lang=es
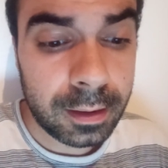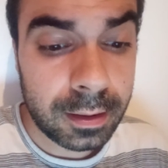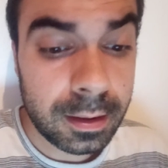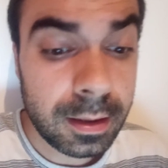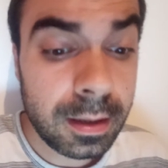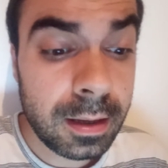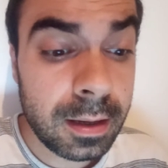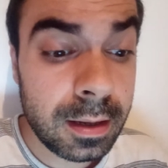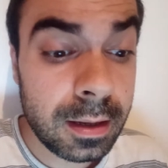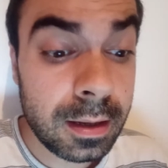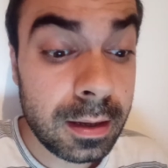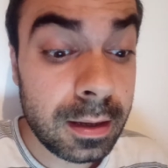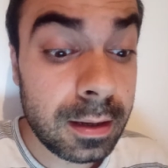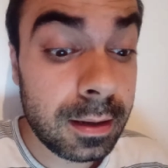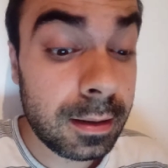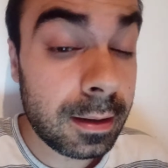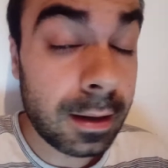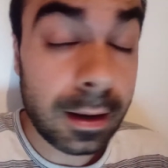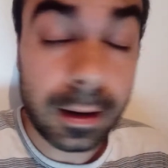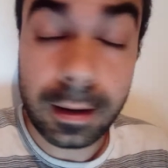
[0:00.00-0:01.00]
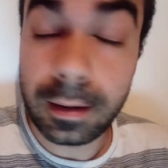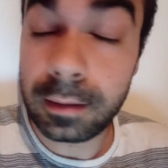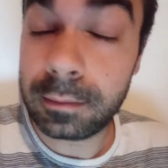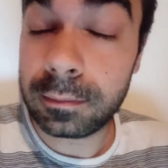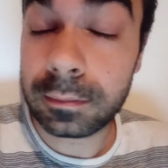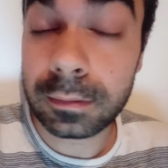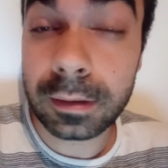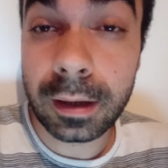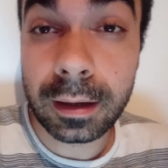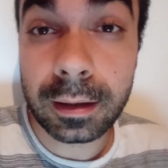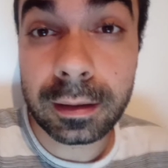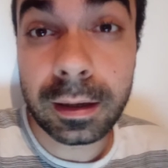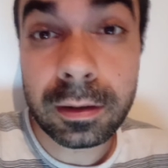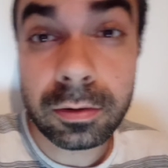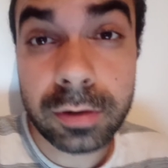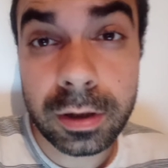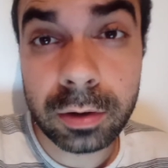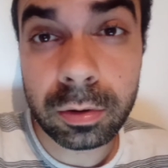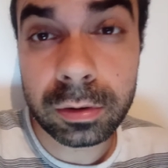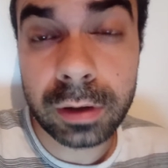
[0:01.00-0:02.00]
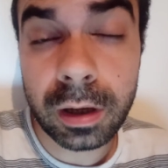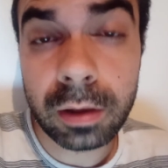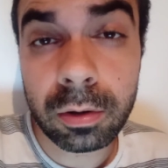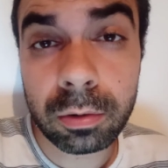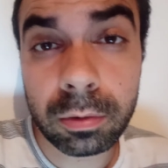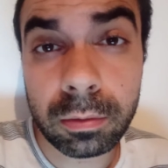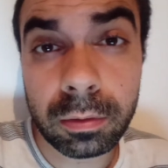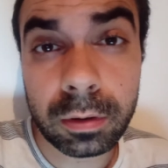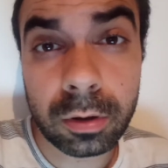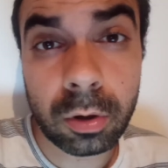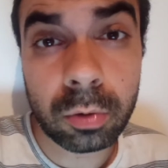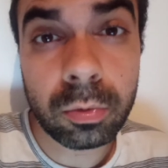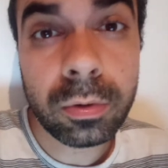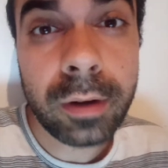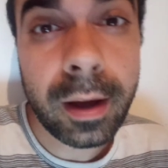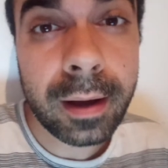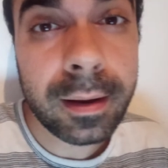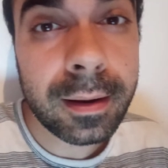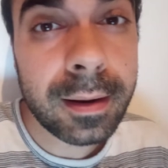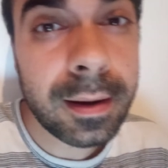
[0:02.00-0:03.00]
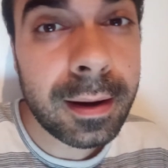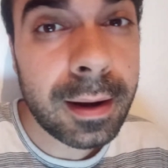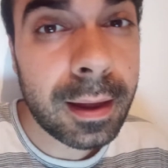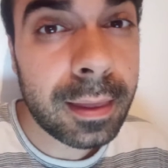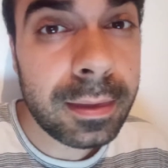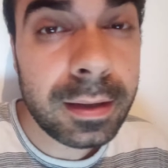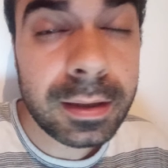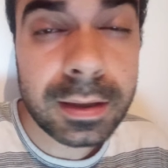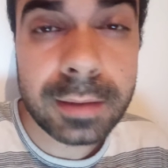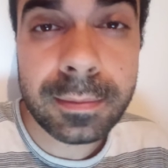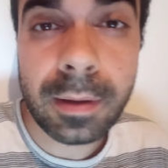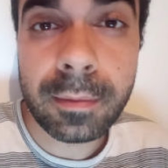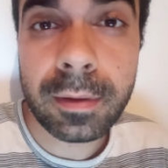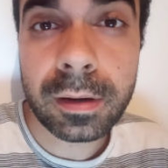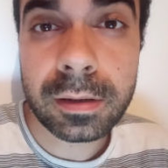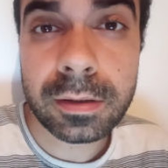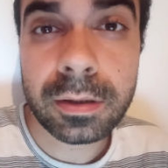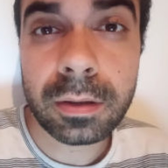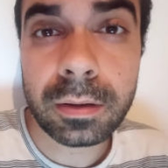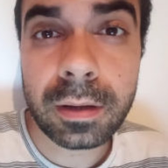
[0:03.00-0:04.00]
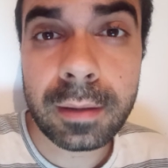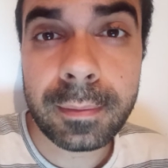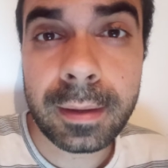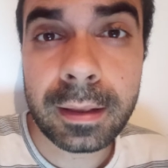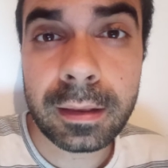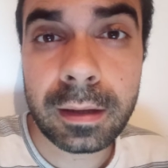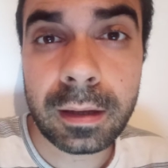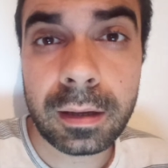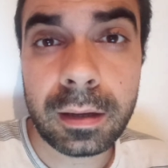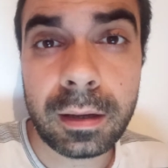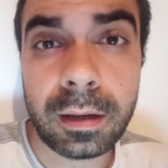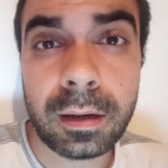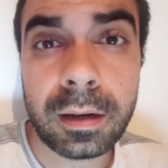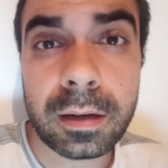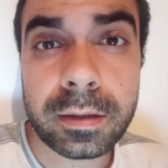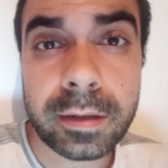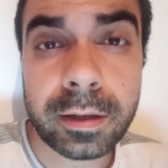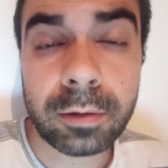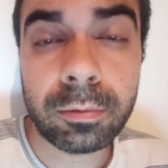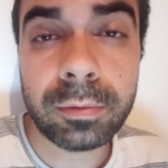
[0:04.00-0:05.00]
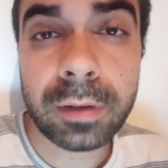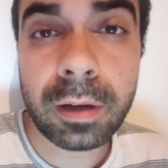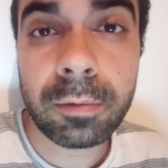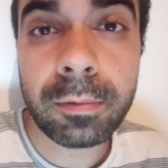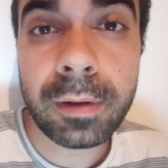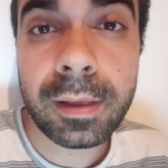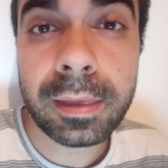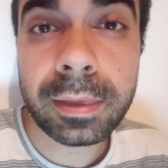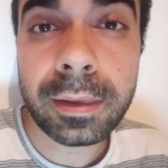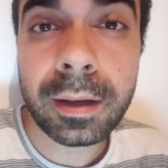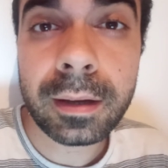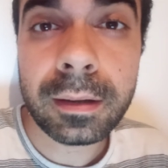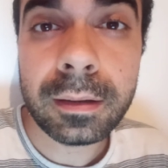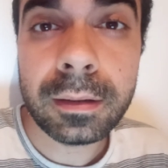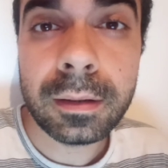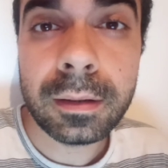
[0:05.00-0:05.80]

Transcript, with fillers: Y Claro, se ha encontrado con una grandísima versión de Mandy en la segunda vuelta